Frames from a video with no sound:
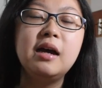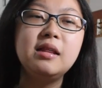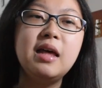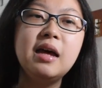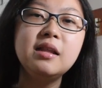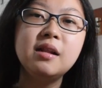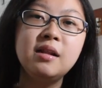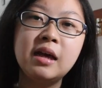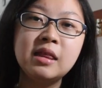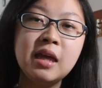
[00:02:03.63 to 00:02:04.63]
dan
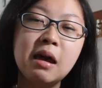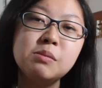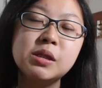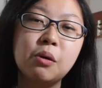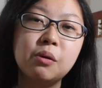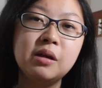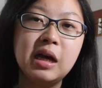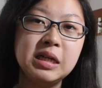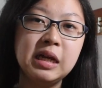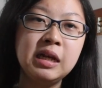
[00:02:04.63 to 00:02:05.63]
Letty Hemstock
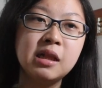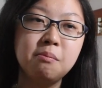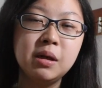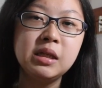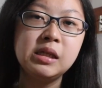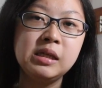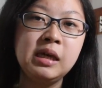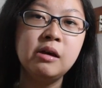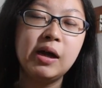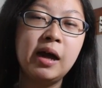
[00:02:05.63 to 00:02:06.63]
yang jadi temen
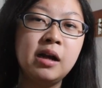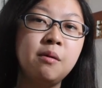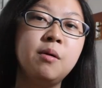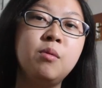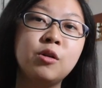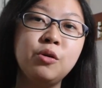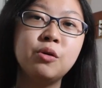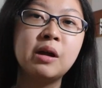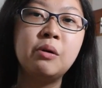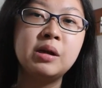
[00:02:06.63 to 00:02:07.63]
si anak berumur
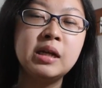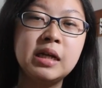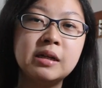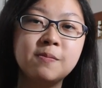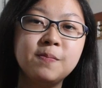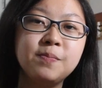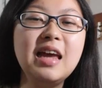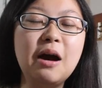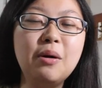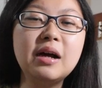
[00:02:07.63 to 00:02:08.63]
7 tahun ini.
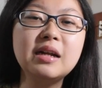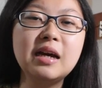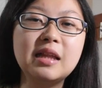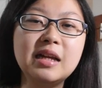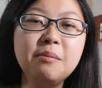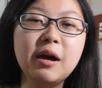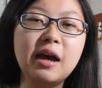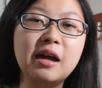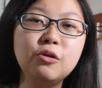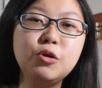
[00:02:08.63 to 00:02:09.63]
Di awal kelihatannya
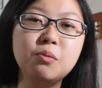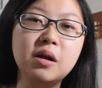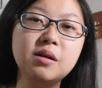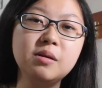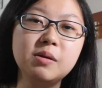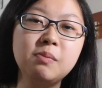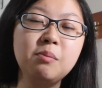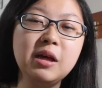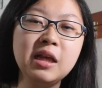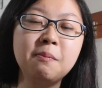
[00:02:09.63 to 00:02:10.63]
mereka tuh cuman
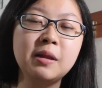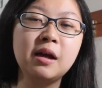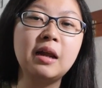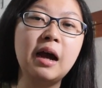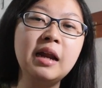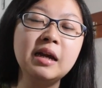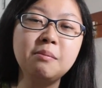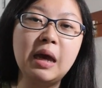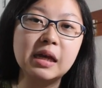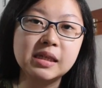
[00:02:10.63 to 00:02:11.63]
pemilik peternakan yang
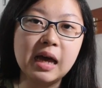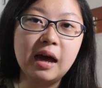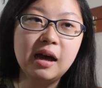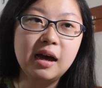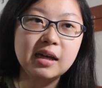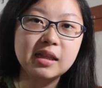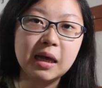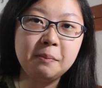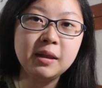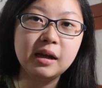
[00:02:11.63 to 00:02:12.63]
biasa,
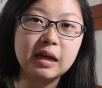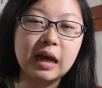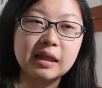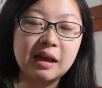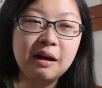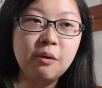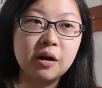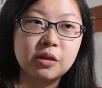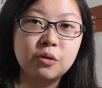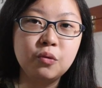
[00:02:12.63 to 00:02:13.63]
tapi ternyata
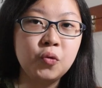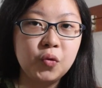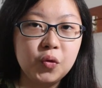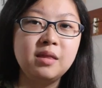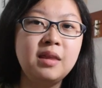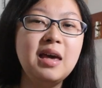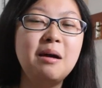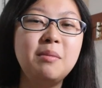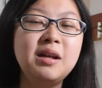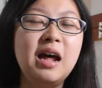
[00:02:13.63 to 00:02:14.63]
waktu
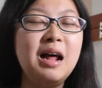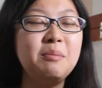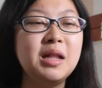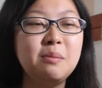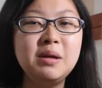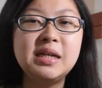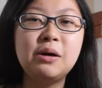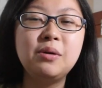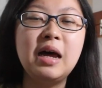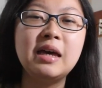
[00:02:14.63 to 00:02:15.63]
dia mendalami lebih
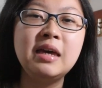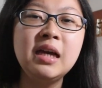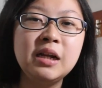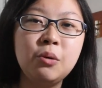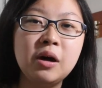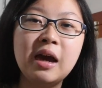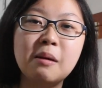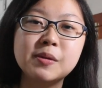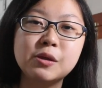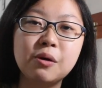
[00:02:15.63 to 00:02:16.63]
jauh lagi, keluarga
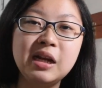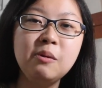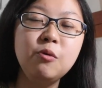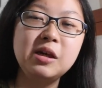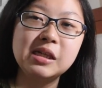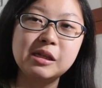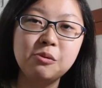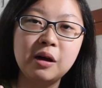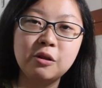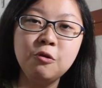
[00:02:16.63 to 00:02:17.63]
Hemstock ini punya
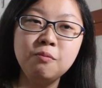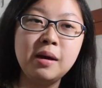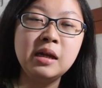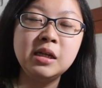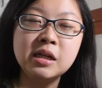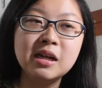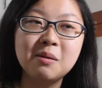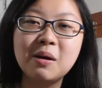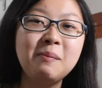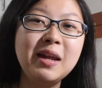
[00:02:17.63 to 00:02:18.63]
sesuatu magic
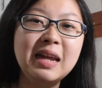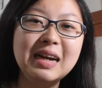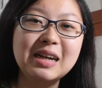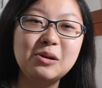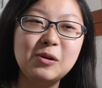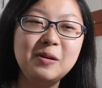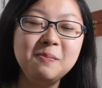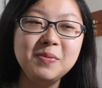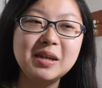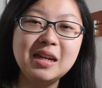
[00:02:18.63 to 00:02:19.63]
yang berbeda gitu.
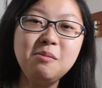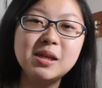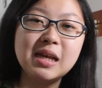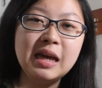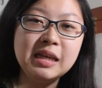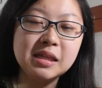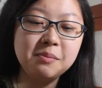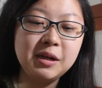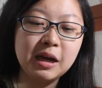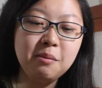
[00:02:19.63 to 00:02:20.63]
Jadi bisa aja
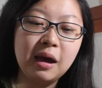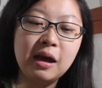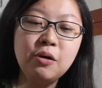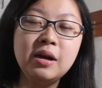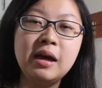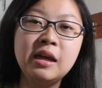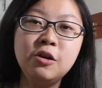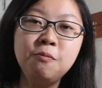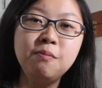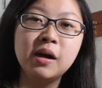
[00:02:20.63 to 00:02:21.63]
sebenarnya mereka udah
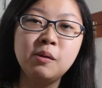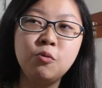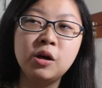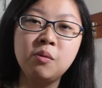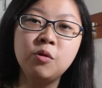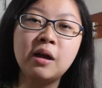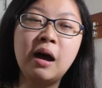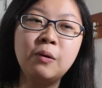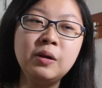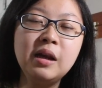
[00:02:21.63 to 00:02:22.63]
hidup beribu-ribu
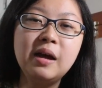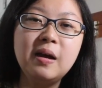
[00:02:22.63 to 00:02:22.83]
tahun